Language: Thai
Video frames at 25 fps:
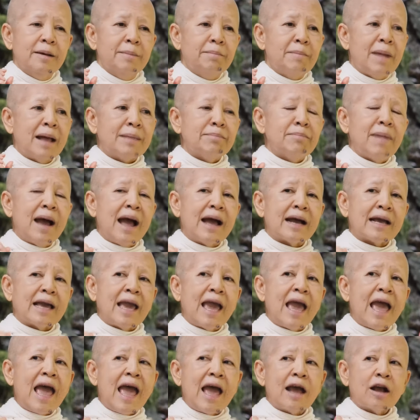มันมา
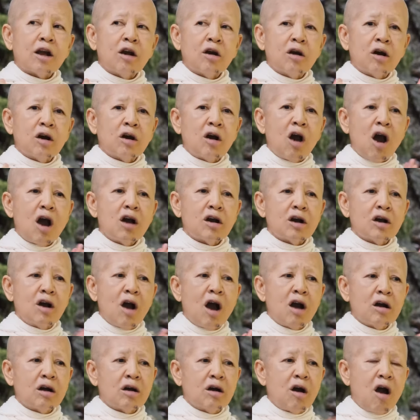แค่ก๊อก
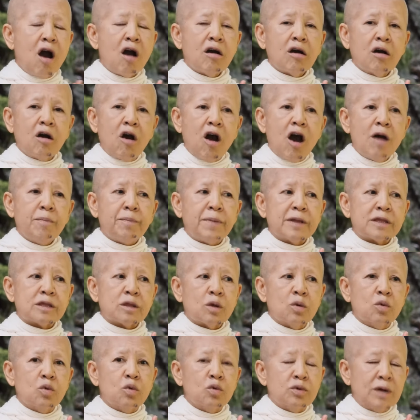ก๊อกก๊อกเคาะประ
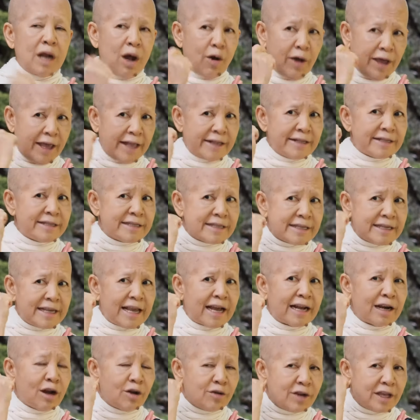ตูเราเห็นเสีย
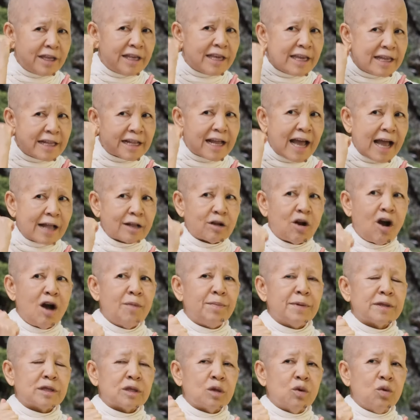งเราได้ยินการเคาะ
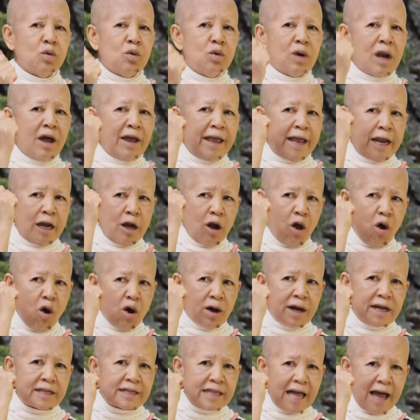ประตูเราเห็นโล
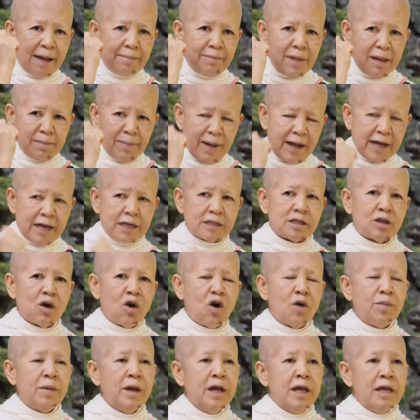กกระทำมันมากระท
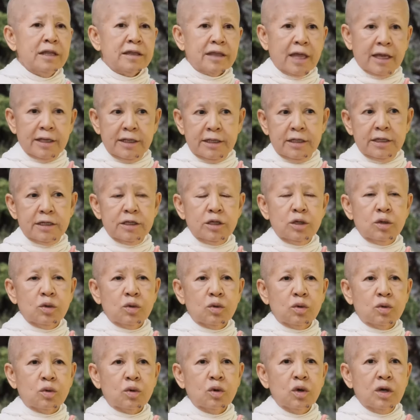บแต่ยืน
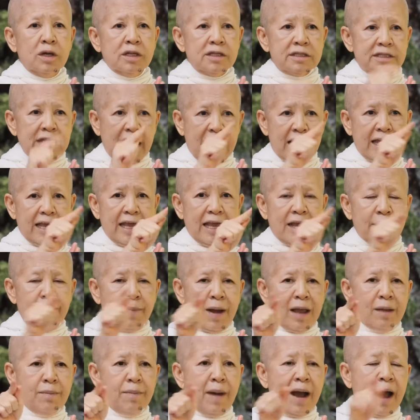ดูจ้าเอ๋
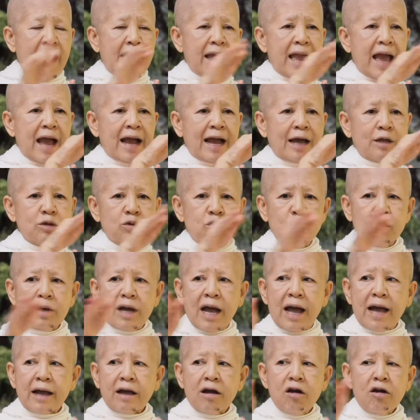บายบายอาคันตุ
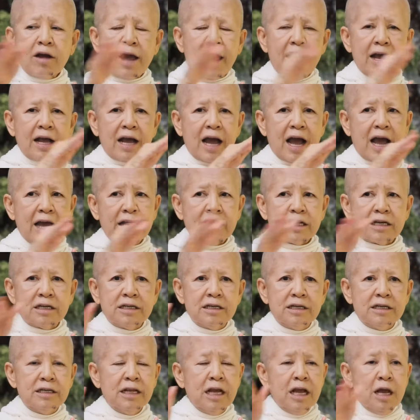กะก็แค่คลาย
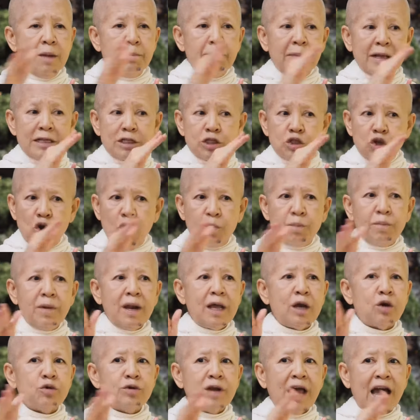คืนมันจบ
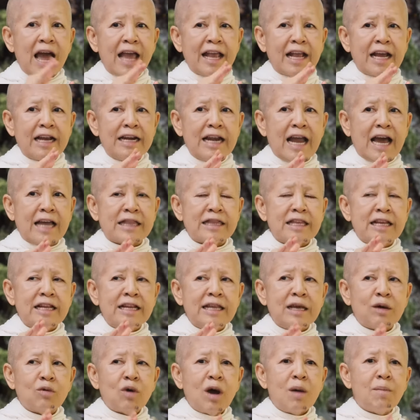เร็วได้ขนาดที่
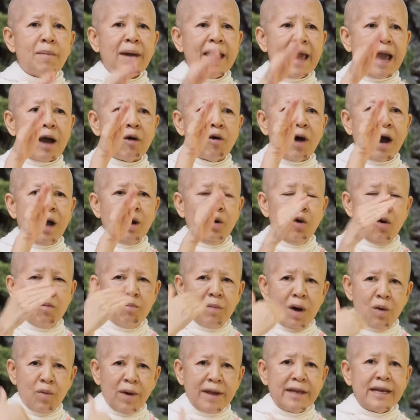เรียกว่าไม่เอาอารม
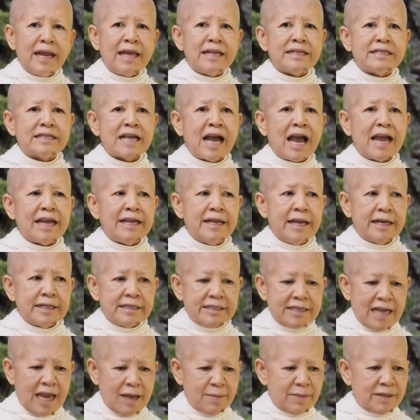ณ์มาไว้ในใจเนี่ย
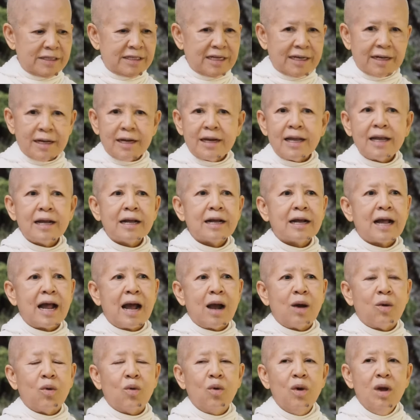ใจมันจะเกลี้ยงเก่า